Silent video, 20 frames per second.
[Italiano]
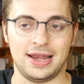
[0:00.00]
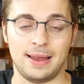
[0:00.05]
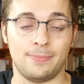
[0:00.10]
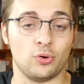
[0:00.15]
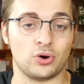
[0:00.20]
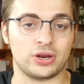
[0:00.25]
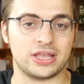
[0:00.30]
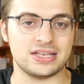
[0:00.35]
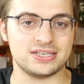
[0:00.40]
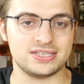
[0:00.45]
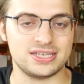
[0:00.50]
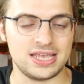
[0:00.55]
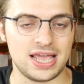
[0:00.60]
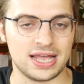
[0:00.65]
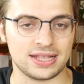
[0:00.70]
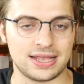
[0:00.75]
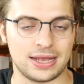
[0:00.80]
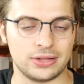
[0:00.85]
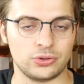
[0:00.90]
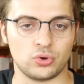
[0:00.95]
la
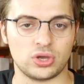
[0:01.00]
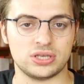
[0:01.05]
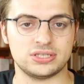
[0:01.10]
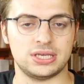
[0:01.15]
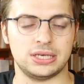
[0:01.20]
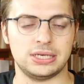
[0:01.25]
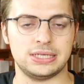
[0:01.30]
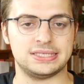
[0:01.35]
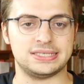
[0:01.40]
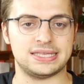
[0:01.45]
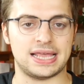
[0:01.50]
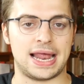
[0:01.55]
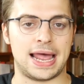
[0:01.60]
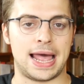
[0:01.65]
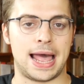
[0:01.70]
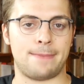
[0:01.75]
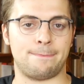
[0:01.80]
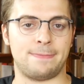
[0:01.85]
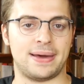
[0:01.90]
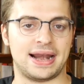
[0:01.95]
borghesia, tanto che si
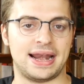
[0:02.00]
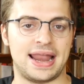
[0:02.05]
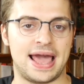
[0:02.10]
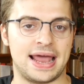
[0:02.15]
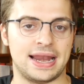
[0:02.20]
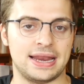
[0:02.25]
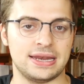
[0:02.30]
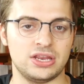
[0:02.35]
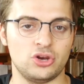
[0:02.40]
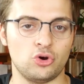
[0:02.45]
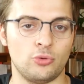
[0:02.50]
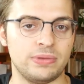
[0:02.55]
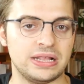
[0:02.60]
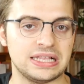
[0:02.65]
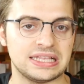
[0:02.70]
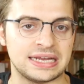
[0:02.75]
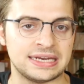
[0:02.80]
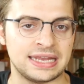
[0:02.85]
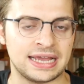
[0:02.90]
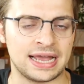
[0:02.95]
inizierà a parlare di
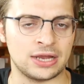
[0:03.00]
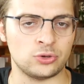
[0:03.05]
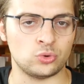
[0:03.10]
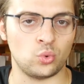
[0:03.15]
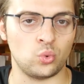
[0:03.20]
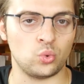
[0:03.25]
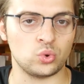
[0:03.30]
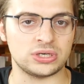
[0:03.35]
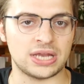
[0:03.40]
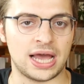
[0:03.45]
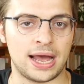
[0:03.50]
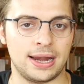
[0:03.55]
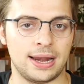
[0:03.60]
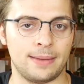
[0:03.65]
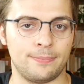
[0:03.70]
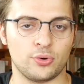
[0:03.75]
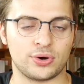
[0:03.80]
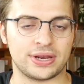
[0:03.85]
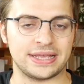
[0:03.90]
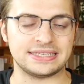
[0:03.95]
nobiltà decaduta,
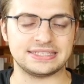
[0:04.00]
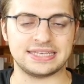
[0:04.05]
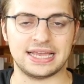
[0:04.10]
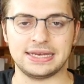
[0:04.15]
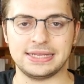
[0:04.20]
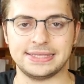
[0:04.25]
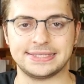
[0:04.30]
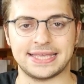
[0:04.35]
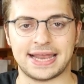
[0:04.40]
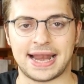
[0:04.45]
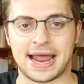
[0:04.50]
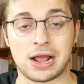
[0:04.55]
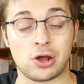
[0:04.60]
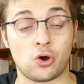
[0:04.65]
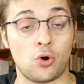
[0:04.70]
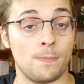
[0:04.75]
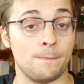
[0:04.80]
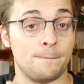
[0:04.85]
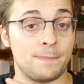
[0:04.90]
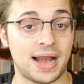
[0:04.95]
la borghesia inizierà a
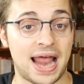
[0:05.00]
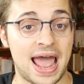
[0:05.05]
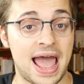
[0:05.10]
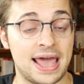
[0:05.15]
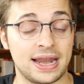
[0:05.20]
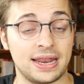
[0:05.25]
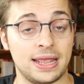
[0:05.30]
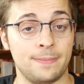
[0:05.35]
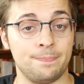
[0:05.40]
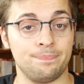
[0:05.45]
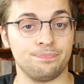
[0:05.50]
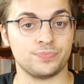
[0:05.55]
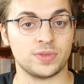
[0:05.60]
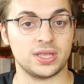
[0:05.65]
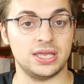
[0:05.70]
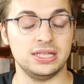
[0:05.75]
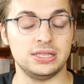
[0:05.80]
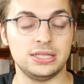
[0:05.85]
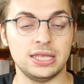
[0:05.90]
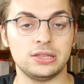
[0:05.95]
comprare
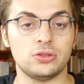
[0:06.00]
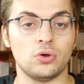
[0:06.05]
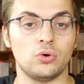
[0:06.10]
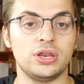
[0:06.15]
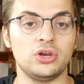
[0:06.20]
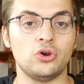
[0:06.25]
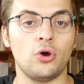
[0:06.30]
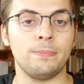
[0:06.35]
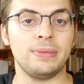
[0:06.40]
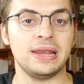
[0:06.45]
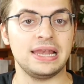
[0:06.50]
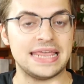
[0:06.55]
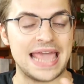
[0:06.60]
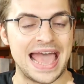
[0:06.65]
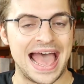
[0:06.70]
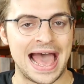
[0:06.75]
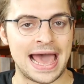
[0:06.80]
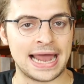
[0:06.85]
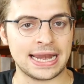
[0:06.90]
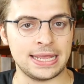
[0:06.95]
i titoli
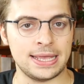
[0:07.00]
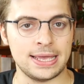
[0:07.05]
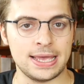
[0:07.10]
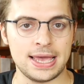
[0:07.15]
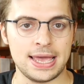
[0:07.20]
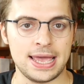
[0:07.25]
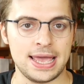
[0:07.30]
nobiliari